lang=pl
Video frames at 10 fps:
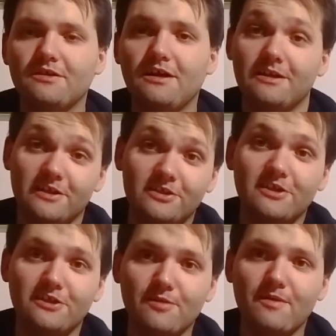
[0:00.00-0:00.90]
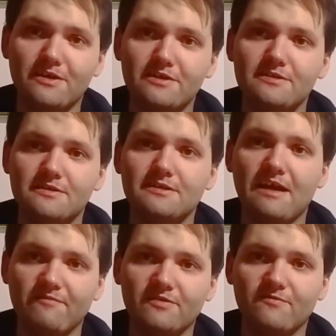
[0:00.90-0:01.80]
ale jeżeli nie ma nic,
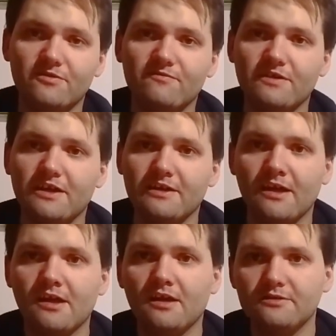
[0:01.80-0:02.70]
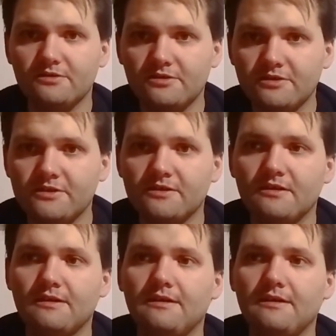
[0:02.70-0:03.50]
nawet wody w kranie, 3